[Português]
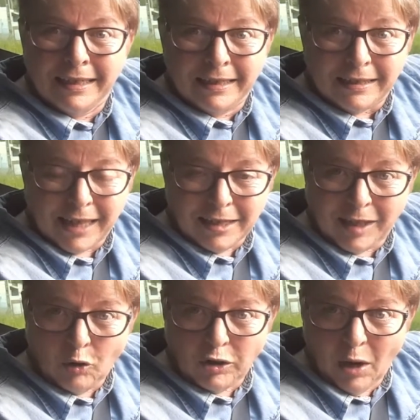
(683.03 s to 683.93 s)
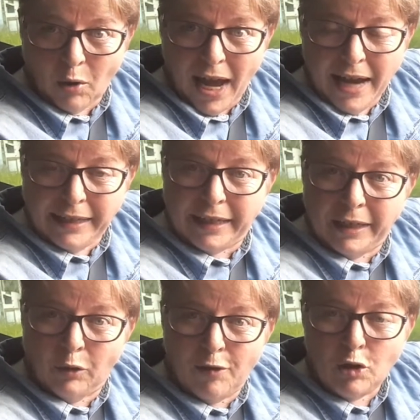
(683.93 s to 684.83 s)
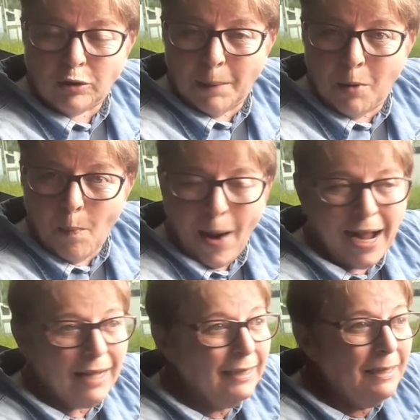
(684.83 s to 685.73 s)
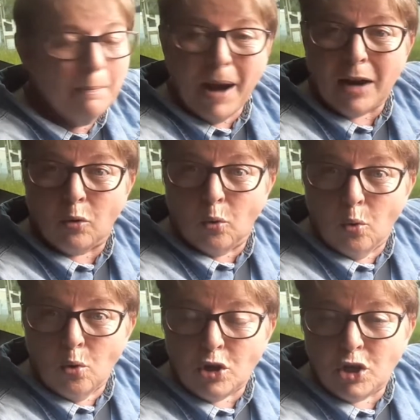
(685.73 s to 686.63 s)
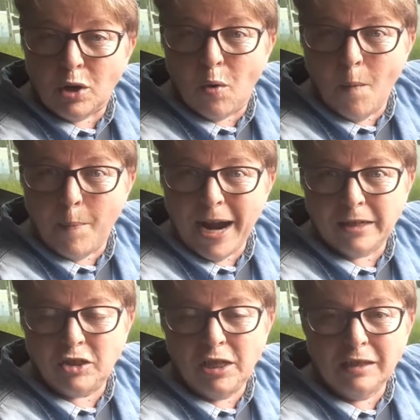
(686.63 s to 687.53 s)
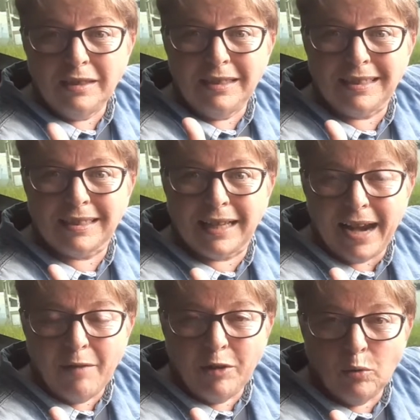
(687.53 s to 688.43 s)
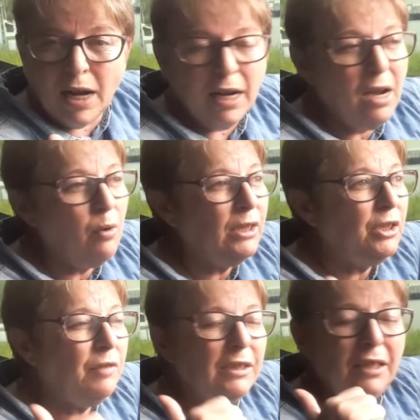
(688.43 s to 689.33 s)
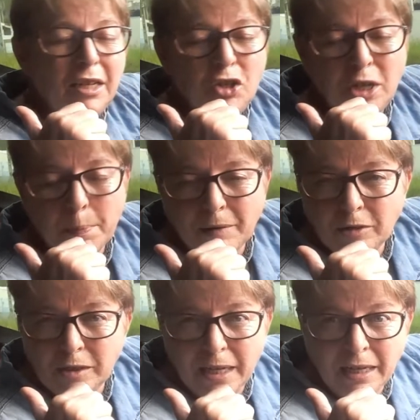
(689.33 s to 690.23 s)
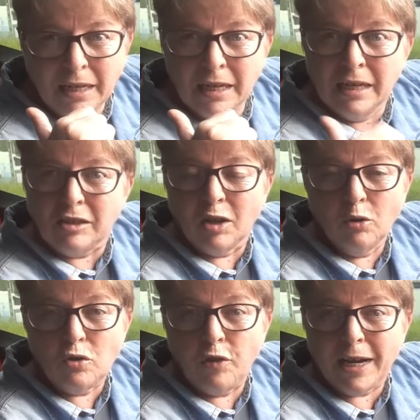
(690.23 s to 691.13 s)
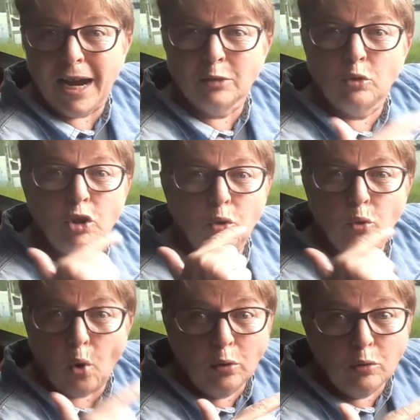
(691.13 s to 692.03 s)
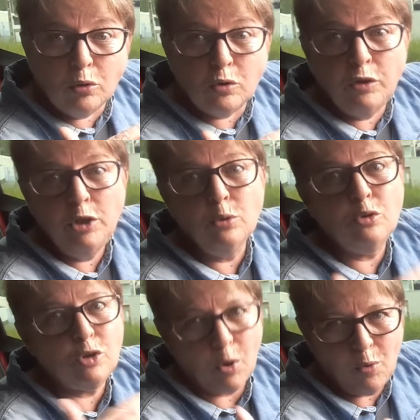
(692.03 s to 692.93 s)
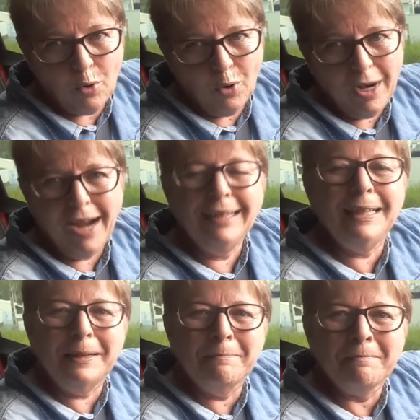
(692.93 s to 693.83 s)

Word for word: Esqueceu de dar o like? O vídeo tá bom pra caramba. Curte, compartilha, se inscreve no canal, ativa a sinetinha para você ser notificado de todos os vídeos que eu colocar aqui.